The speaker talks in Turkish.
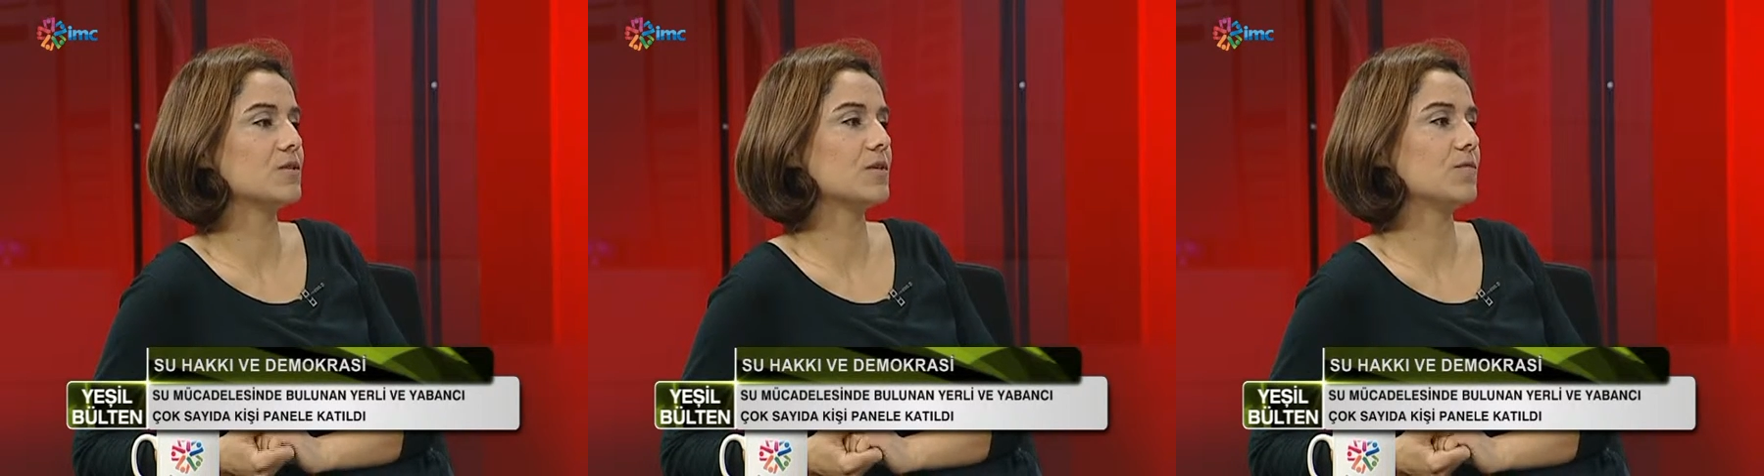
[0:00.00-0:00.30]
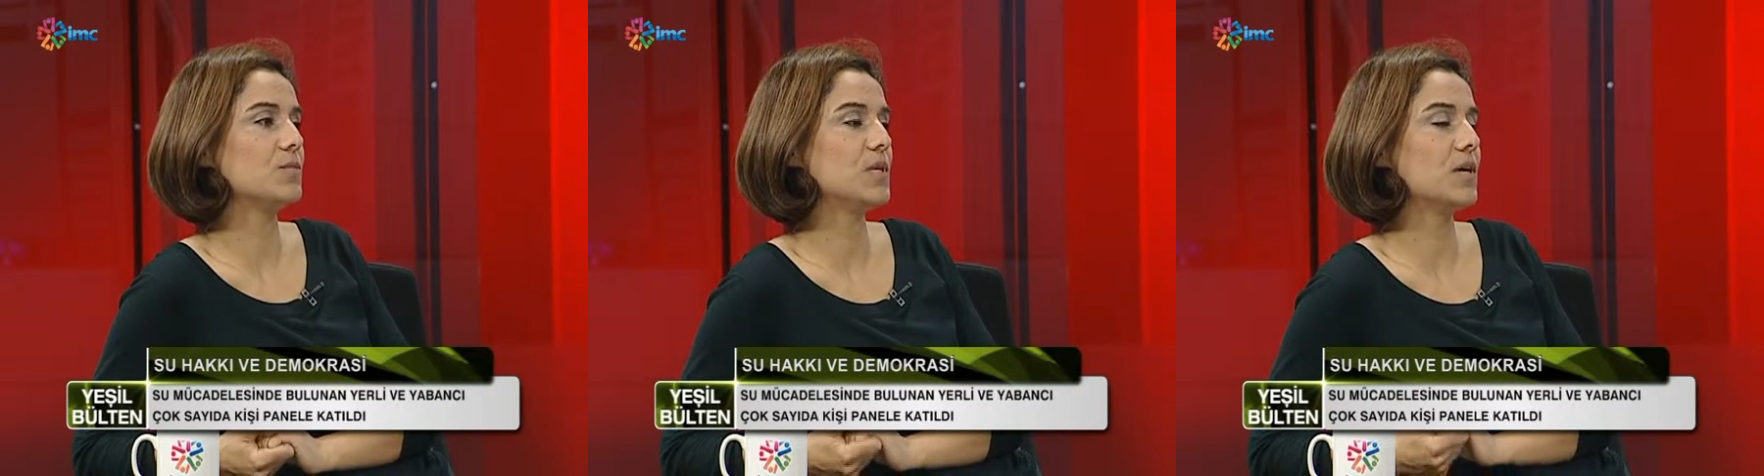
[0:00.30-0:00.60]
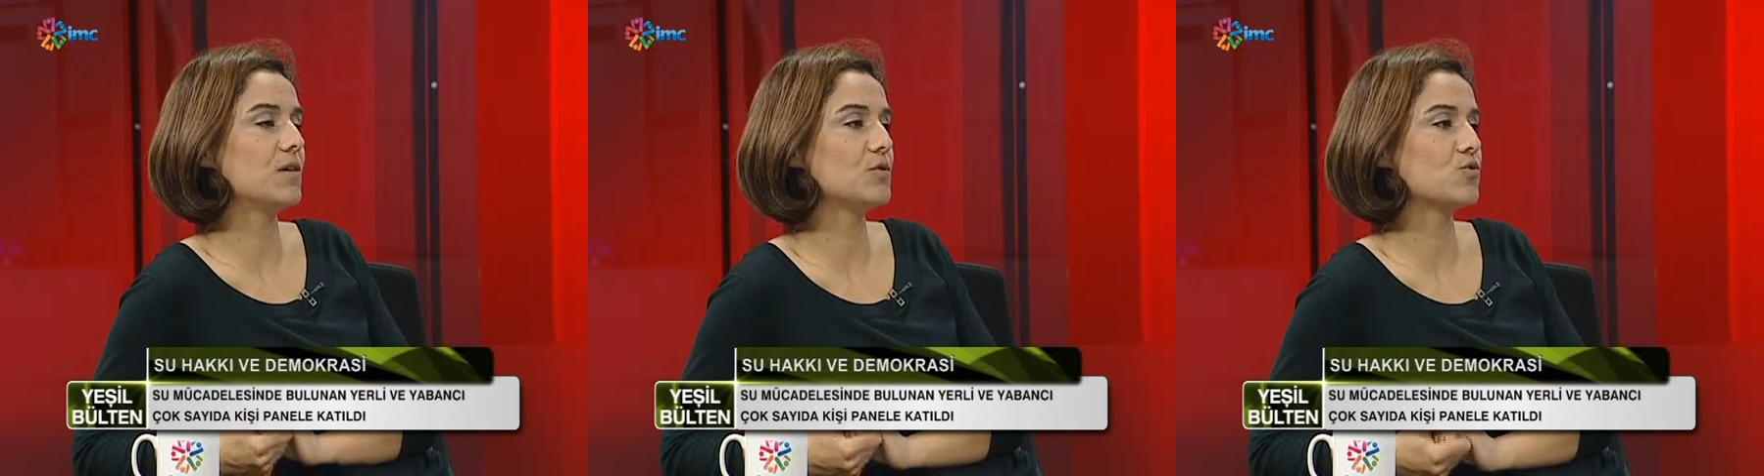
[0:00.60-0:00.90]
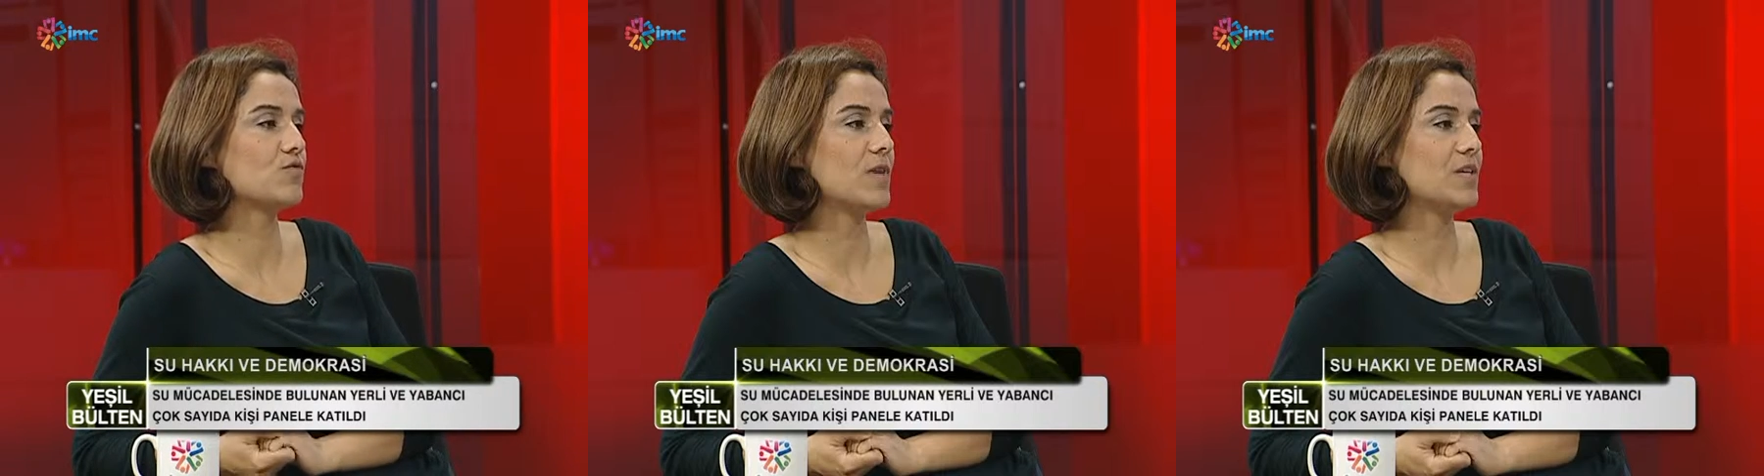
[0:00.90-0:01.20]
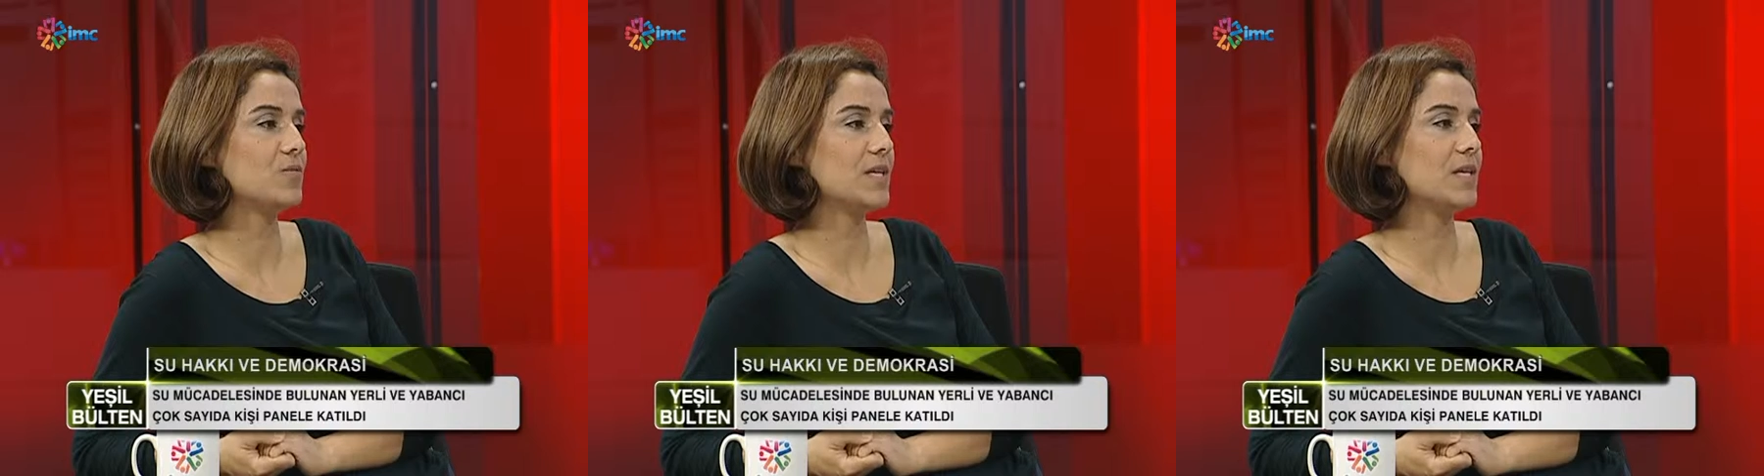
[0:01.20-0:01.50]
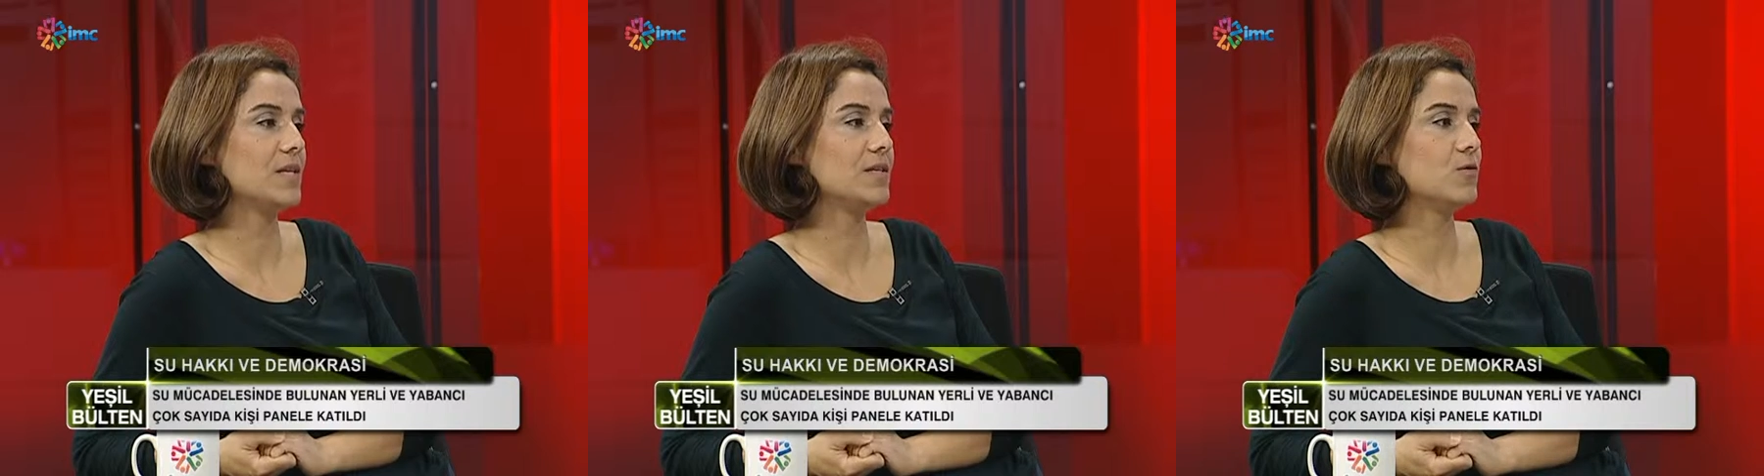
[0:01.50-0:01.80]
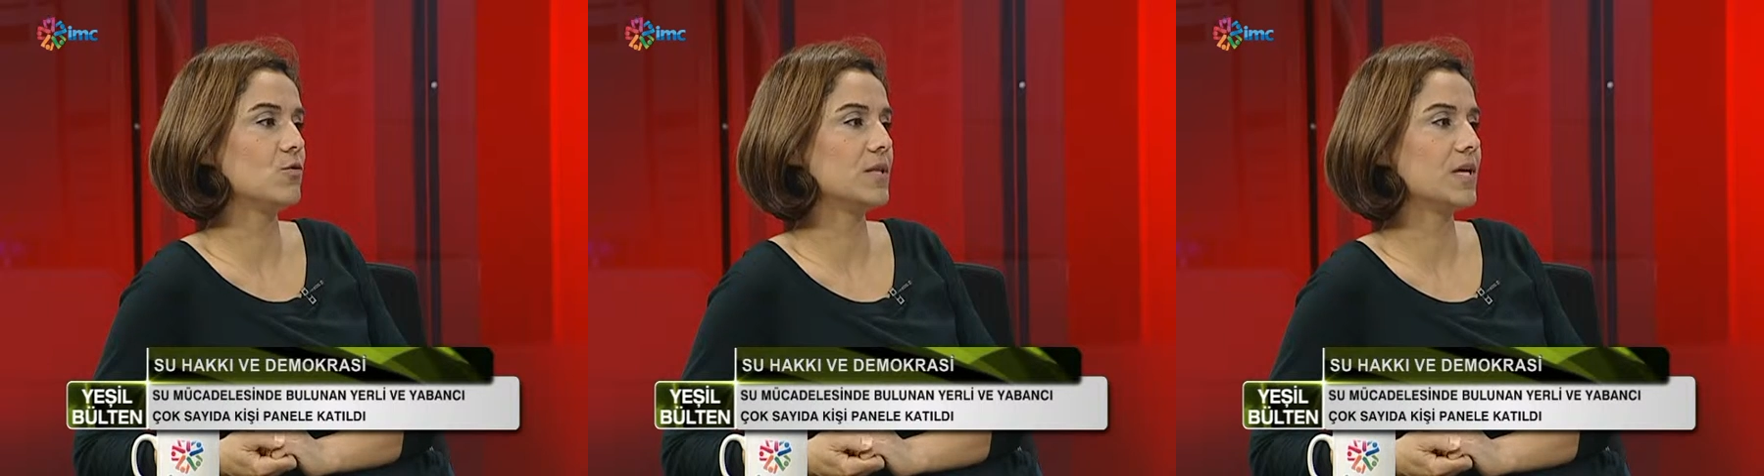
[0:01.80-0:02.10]
e, bedava su vermeyle ilgili
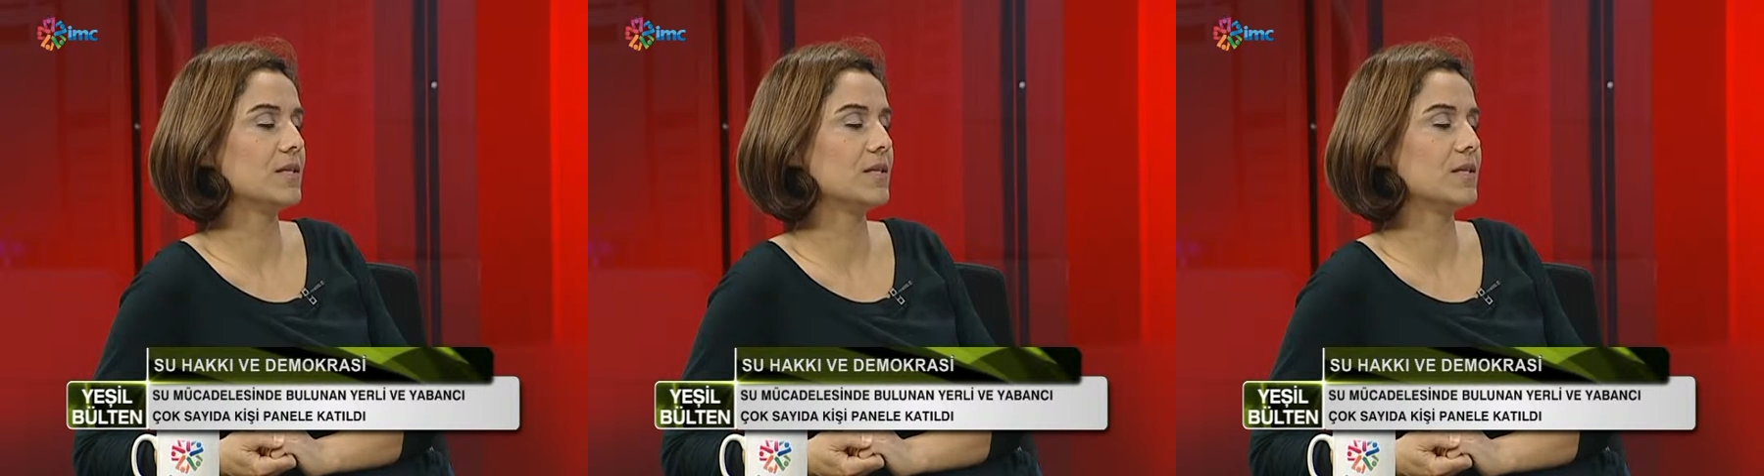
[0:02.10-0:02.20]
olan